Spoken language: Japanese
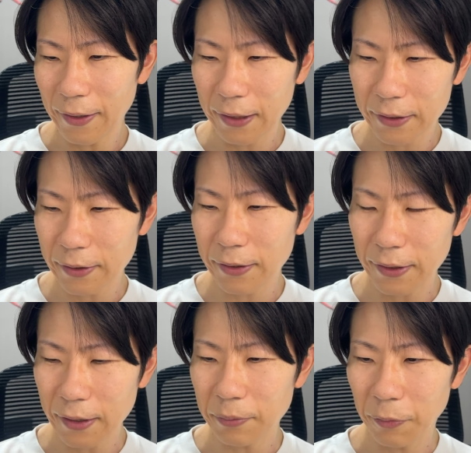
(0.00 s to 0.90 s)
安す
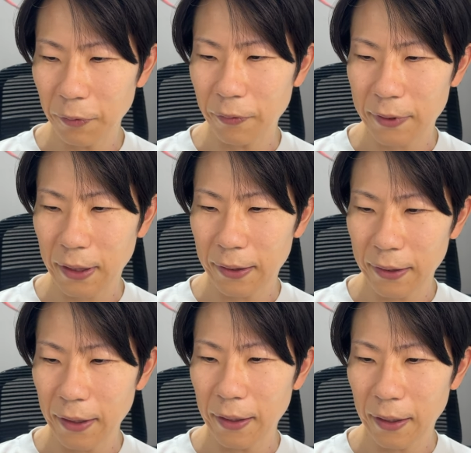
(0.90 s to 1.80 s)
ぎるものを使っ
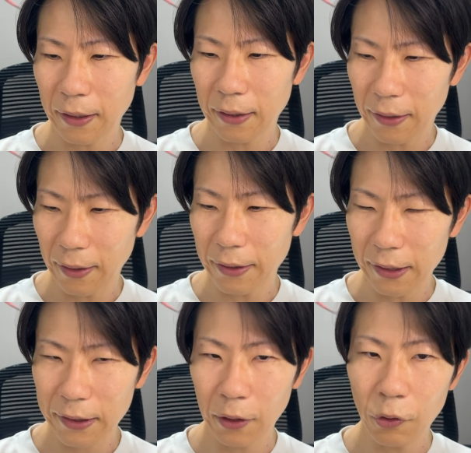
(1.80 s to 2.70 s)
て、なんか
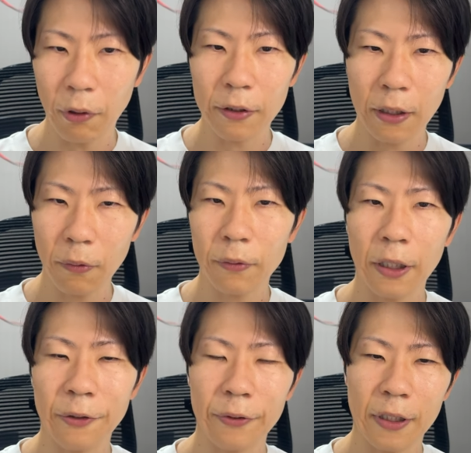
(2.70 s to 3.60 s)
安かろう悪かろうに
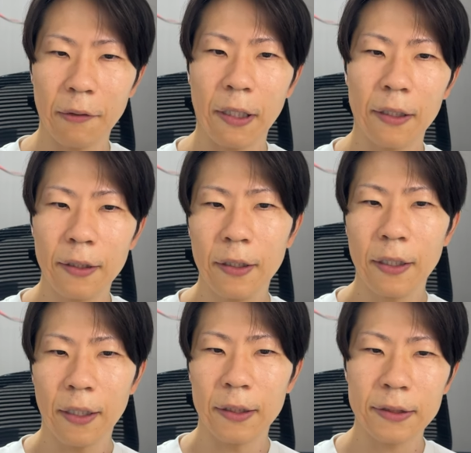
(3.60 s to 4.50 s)
なるよりかは、
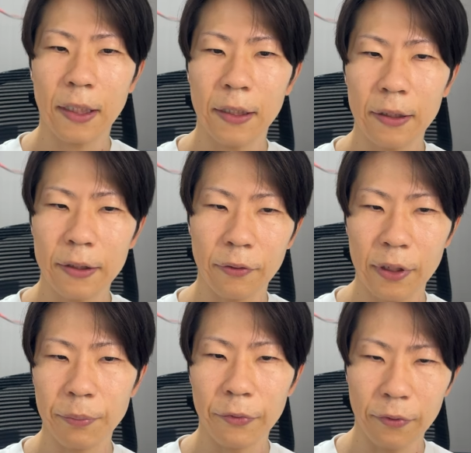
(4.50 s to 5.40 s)
え使い勝手の
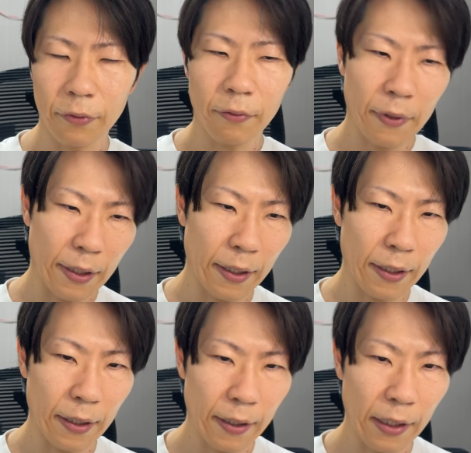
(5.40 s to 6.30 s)
いいものを、
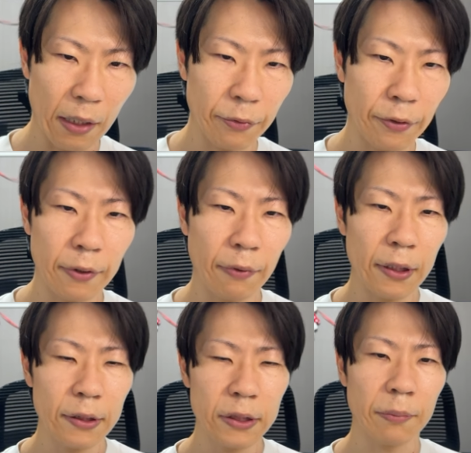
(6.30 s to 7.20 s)
え選ぶようには
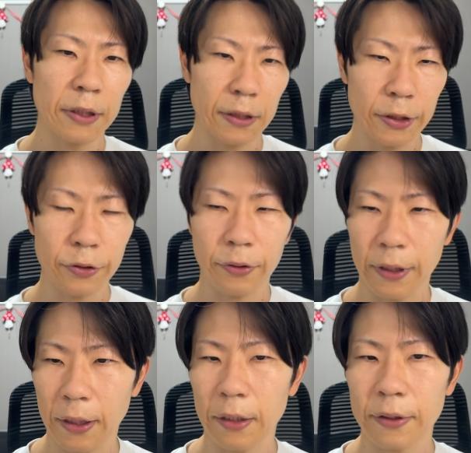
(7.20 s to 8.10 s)
してますね。ちょっと
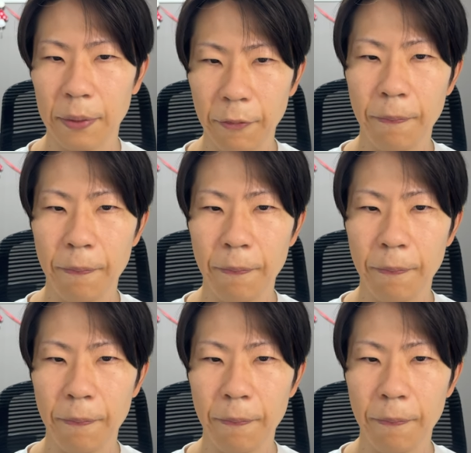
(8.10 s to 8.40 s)
高くても。